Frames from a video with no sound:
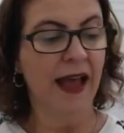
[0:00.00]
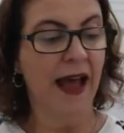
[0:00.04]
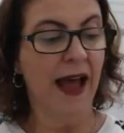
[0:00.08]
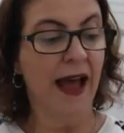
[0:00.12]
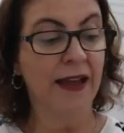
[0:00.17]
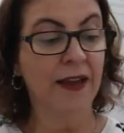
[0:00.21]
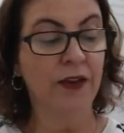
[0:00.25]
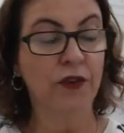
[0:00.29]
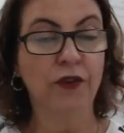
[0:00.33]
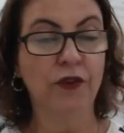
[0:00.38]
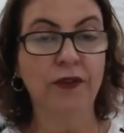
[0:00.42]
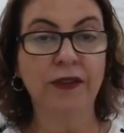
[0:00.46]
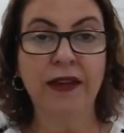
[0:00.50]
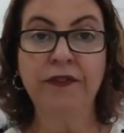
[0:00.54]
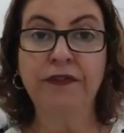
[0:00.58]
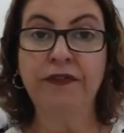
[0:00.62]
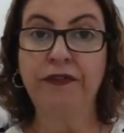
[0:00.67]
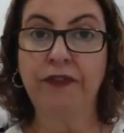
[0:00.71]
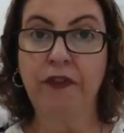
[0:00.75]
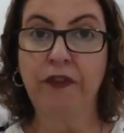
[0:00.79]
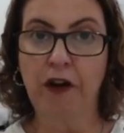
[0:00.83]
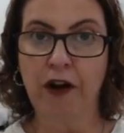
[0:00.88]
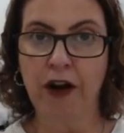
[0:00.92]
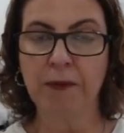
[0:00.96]
A Rinode
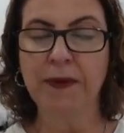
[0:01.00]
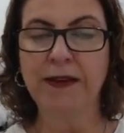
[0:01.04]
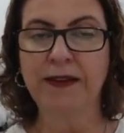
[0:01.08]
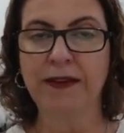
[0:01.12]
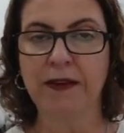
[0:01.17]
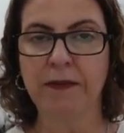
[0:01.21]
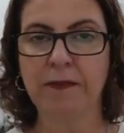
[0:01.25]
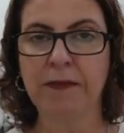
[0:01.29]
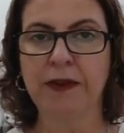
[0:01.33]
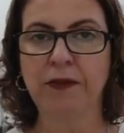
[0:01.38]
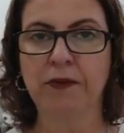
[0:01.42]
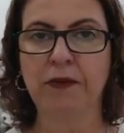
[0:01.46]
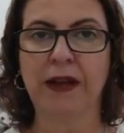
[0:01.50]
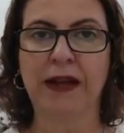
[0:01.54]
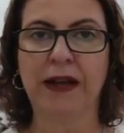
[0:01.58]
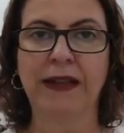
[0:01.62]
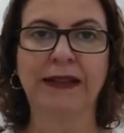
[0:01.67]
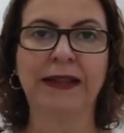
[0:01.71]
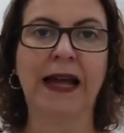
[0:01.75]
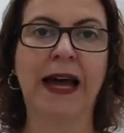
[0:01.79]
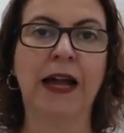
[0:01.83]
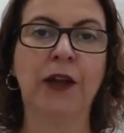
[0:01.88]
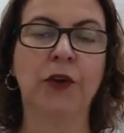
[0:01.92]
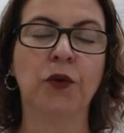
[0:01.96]
informa também no
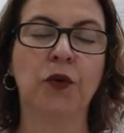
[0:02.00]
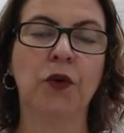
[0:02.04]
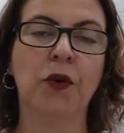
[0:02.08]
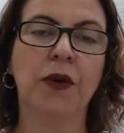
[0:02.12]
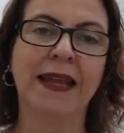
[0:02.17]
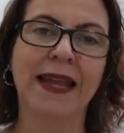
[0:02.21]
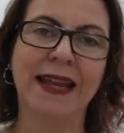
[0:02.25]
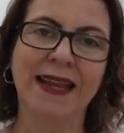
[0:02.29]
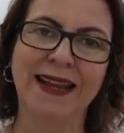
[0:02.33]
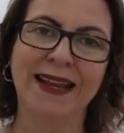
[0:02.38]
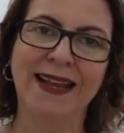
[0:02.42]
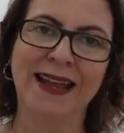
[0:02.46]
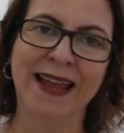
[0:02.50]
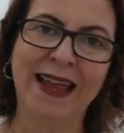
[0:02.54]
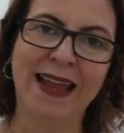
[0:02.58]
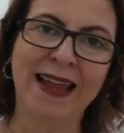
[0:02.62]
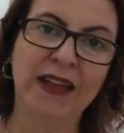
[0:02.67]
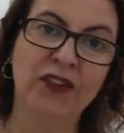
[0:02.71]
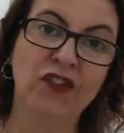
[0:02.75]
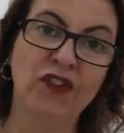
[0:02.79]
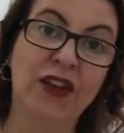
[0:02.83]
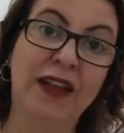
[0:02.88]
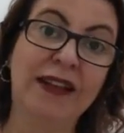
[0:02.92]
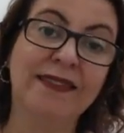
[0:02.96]
catálogo que ele
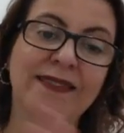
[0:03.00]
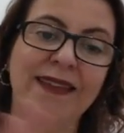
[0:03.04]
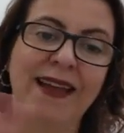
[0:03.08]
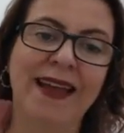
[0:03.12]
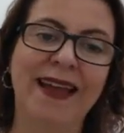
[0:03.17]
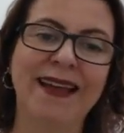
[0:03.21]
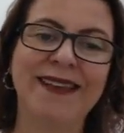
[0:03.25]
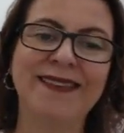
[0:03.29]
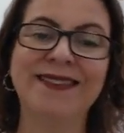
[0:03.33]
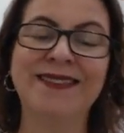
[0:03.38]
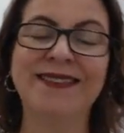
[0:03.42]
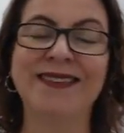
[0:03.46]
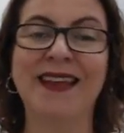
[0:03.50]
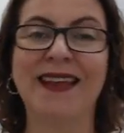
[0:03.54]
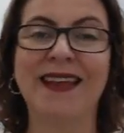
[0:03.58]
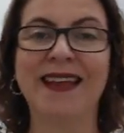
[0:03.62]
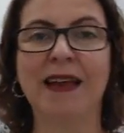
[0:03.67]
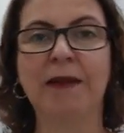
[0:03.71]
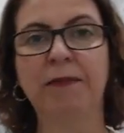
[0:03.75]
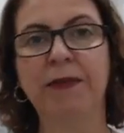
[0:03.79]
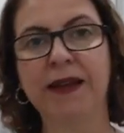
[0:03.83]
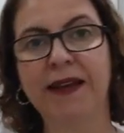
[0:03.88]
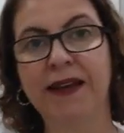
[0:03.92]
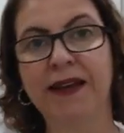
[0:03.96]
rende até
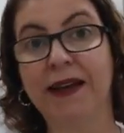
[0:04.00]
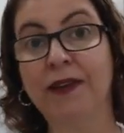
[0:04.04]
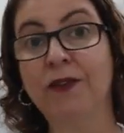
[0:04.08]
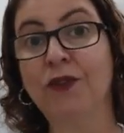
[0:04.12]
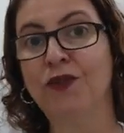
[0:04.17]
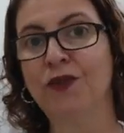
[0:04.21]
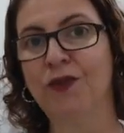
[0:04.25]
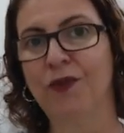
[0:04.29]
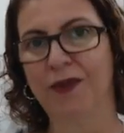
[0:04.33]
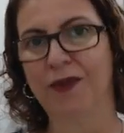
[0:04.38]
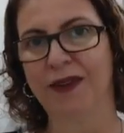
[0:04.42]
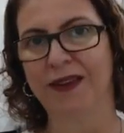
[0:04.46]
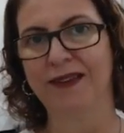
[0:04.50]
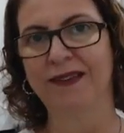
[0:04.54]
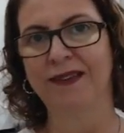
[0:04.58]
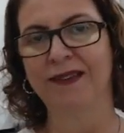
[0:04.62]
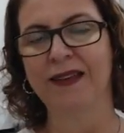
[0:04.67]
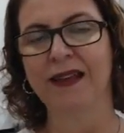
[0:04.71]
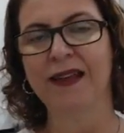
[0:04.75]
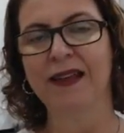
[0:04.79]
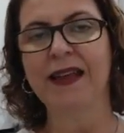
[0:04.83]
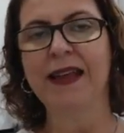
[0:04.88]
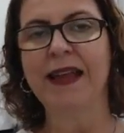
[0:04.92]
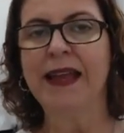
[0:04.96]
100
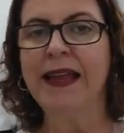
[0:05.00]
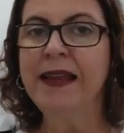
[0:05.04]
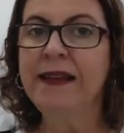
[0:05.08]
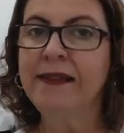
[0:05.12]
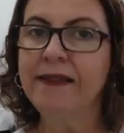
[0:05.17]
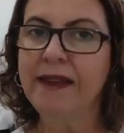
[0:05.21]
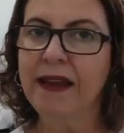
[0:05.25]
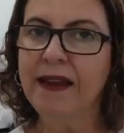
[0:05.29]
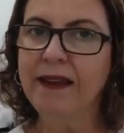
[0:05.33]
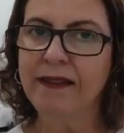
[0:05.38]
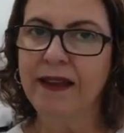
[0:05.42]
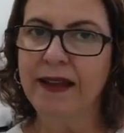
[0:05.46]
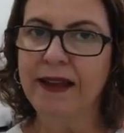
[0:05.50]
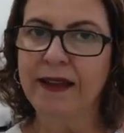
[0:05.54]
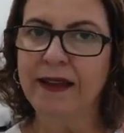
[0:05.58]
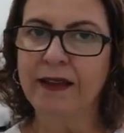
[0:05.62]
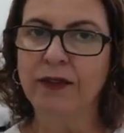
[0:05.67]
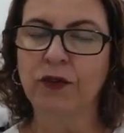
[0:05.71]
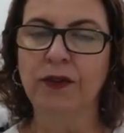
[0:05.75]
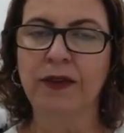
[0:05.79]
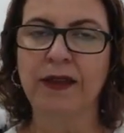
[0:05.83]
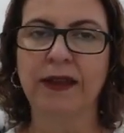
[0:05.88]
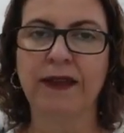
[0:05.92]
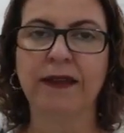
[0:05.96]
aplicações.
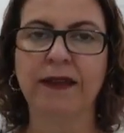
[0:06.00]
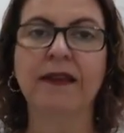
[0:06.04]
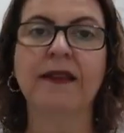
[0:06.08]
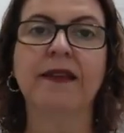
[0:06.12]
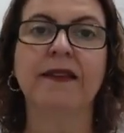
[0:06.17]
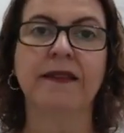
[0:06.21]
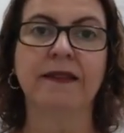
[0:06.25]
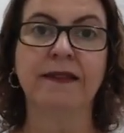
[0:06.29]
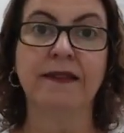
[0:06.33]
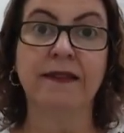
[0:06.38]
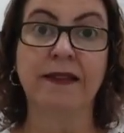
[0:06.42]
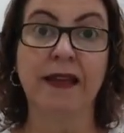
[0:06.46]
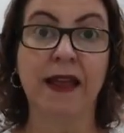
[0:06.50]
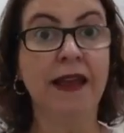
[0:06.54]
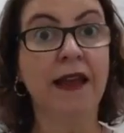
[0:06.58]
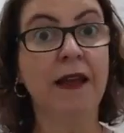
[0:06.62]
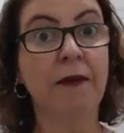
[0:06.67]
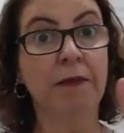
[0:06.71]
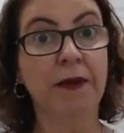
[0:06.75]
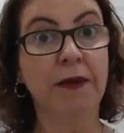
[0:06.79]
Entendendo que 100